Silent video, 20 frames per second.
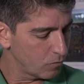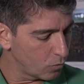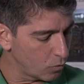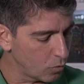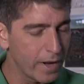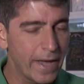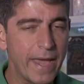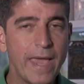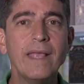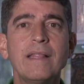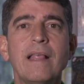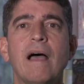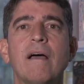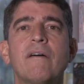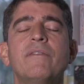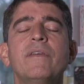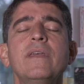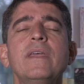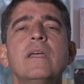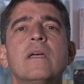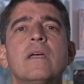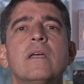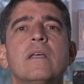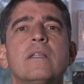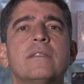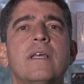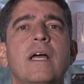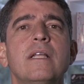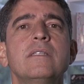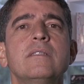O rei Davi
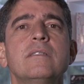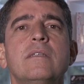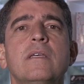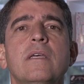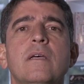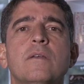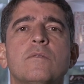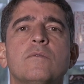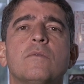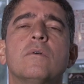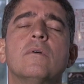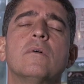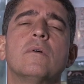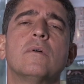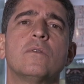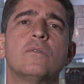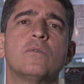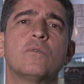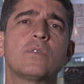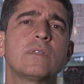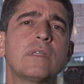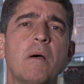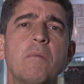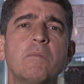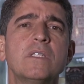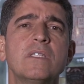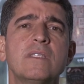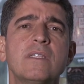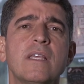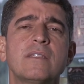está dizendo no
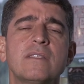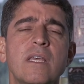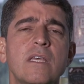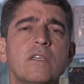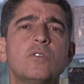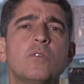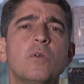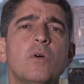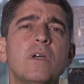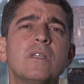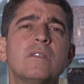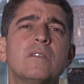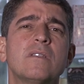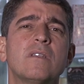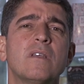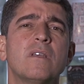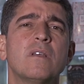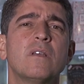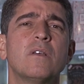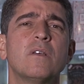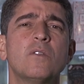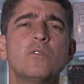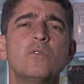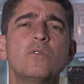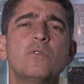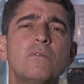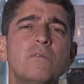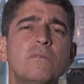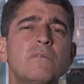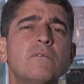Salmo 16, 2:
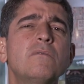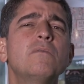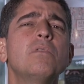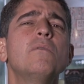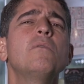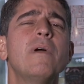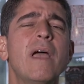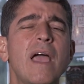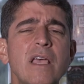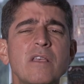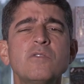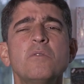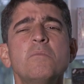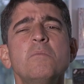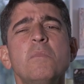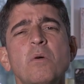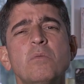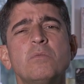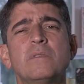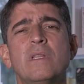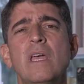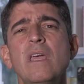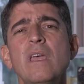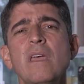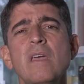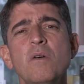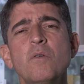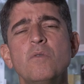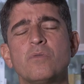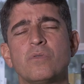Tu és o meu
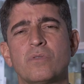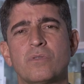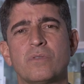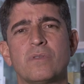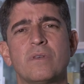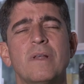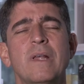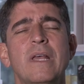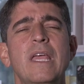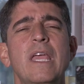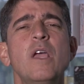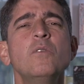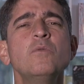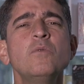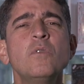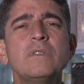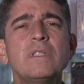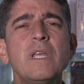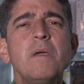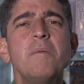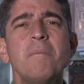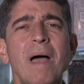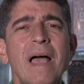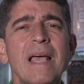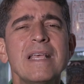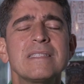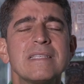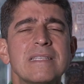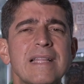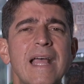Deus, eu não tenho
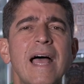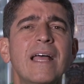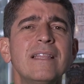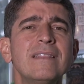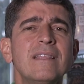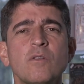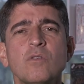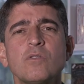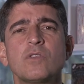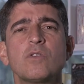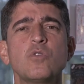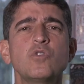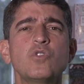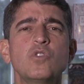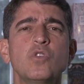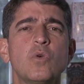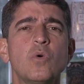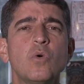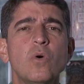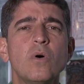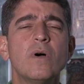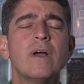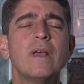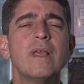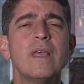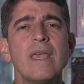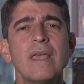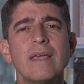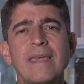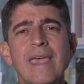mais nada no seu Senhor.
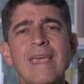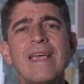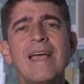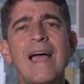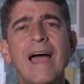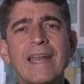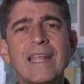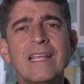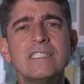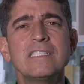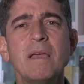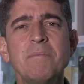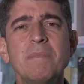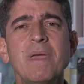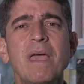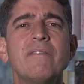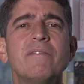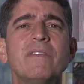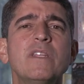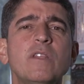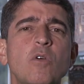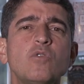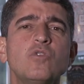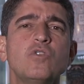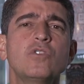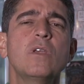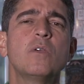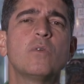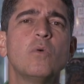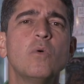Quem garante a minha vida é o
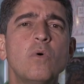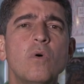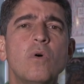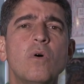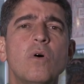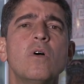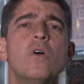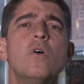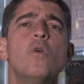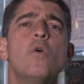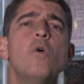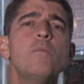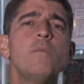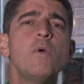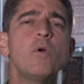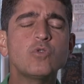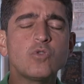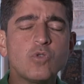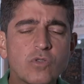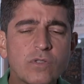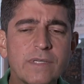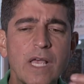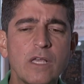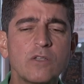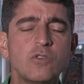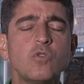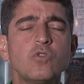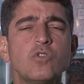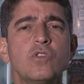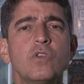Senhor, o meu
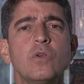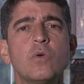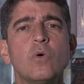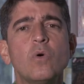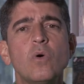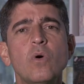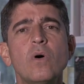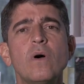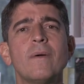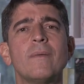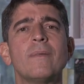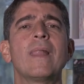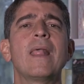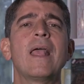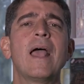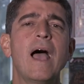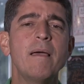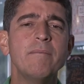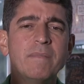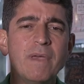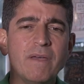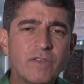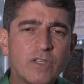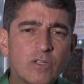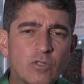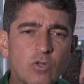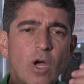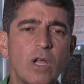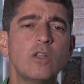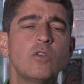sucesso é o Senhor, a minha
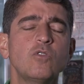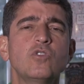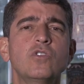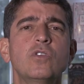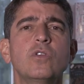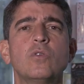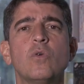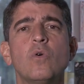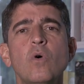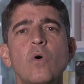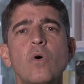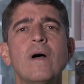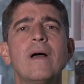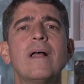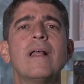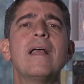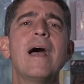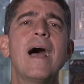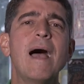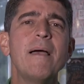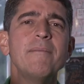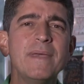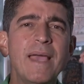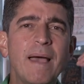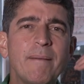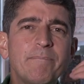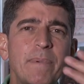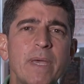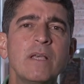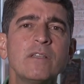vitória é o Senhor, a
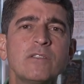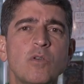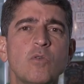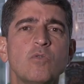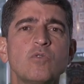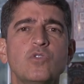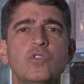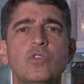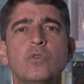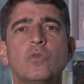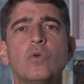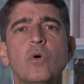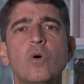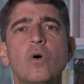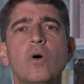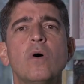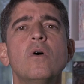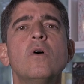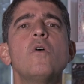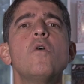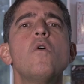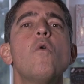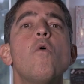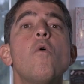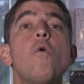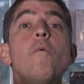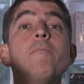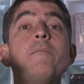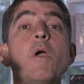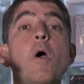minha bênção é o Senhor,
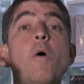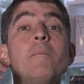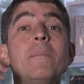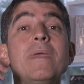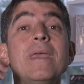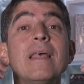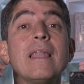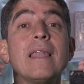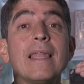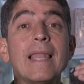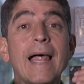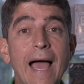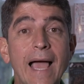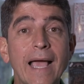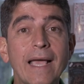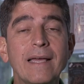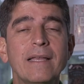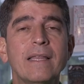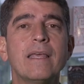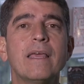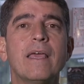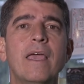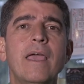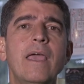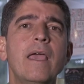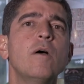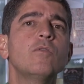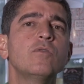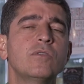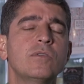o meu milagre
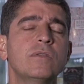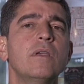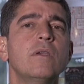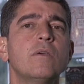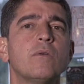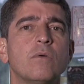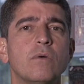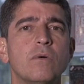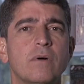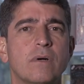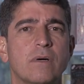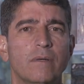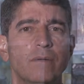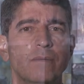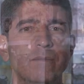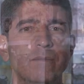é o Senhor.